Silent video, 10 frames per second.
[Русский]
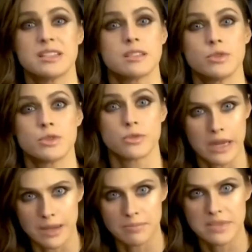Несмотря
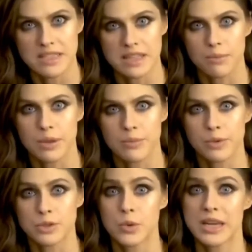на легкую критику от
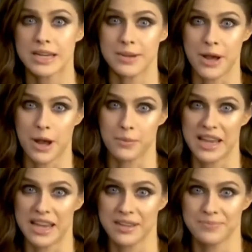мира шахмат,
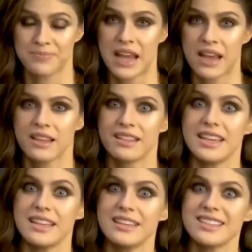игру она серьезно.
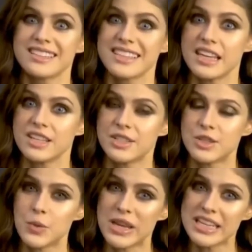
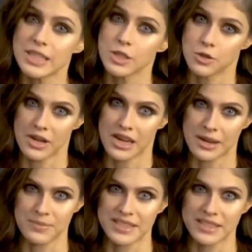Дарио.
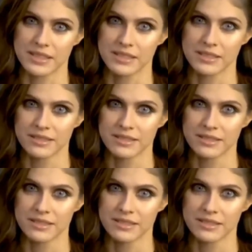Потом она